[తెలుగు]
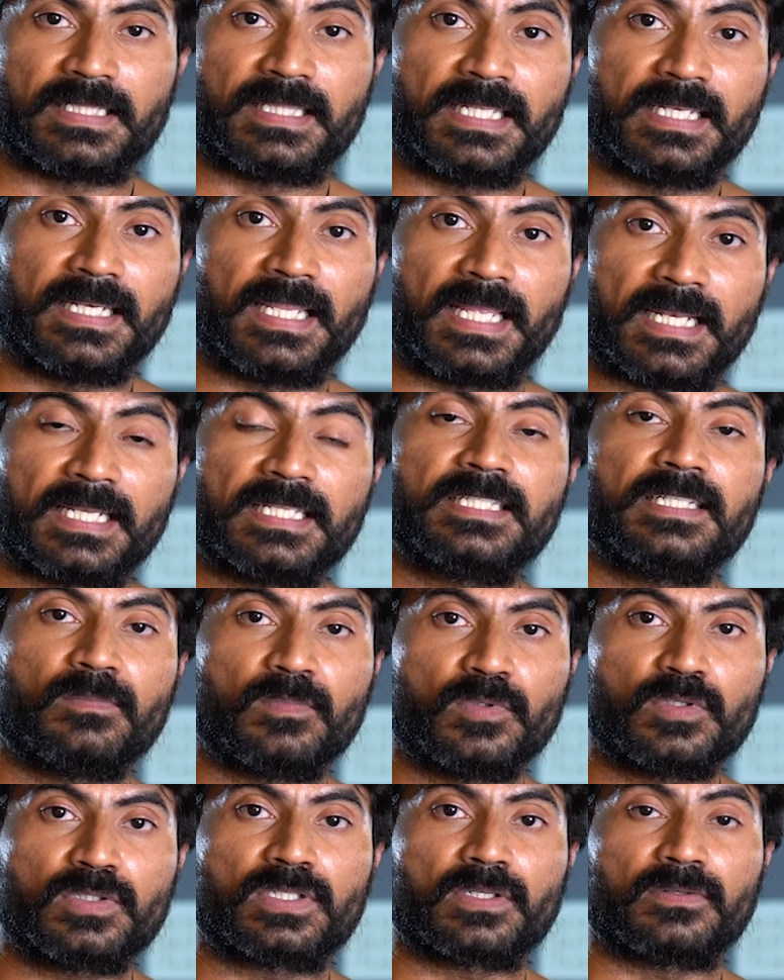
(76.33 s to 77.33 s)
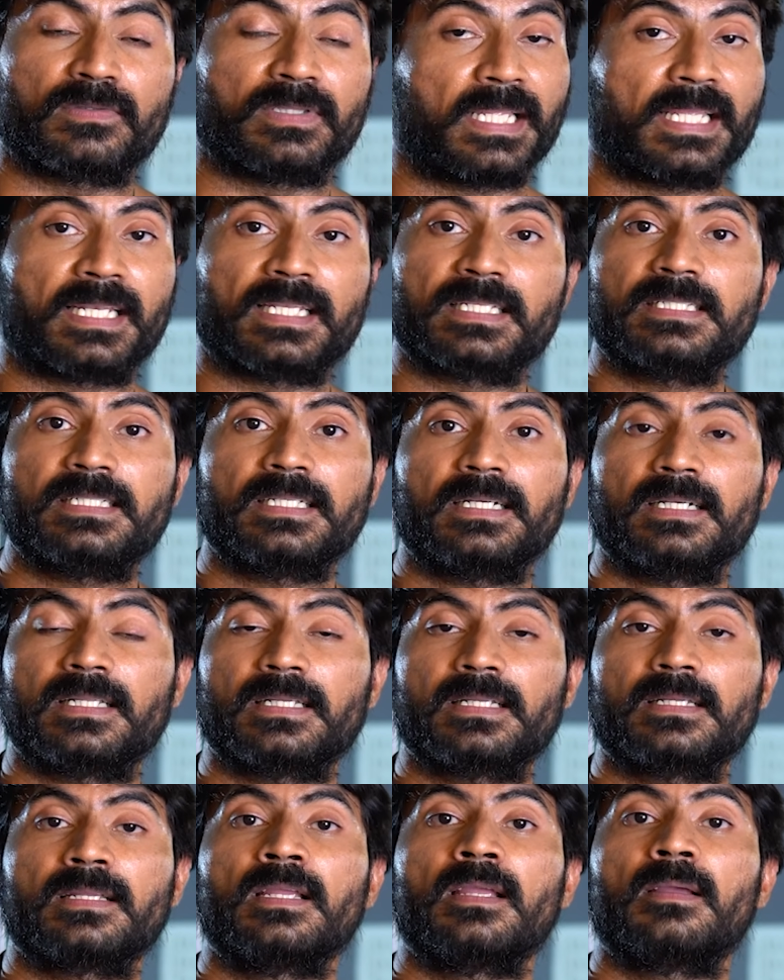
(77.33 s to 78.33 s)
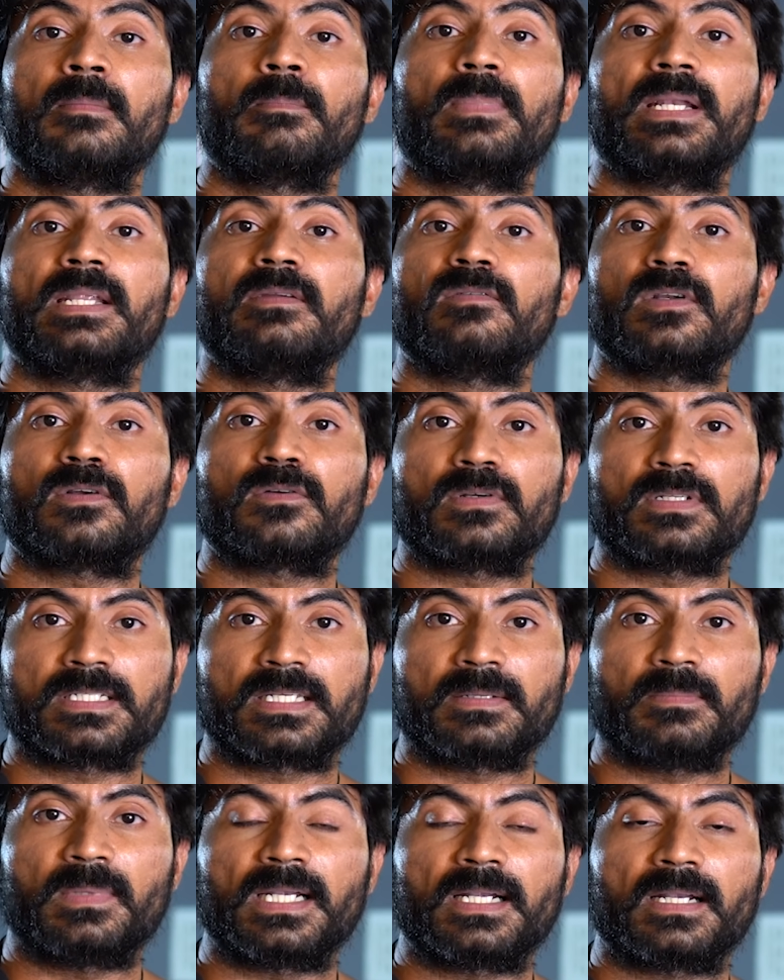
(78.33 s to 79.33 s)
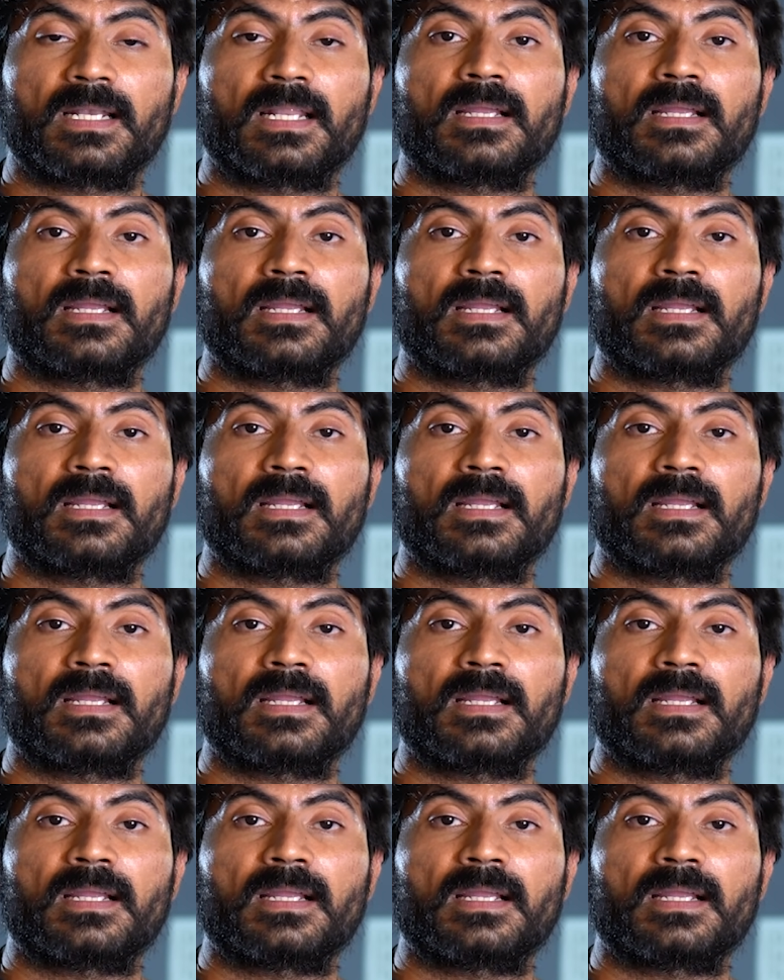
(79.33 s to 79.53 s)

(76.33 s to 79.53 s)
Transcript: దీని ఎనర్జీ బూస్ట్ అవుతుంది ఎనర్జీ అంటే ప్రీ వర్కౌట్ స్టిమ్యులెంట్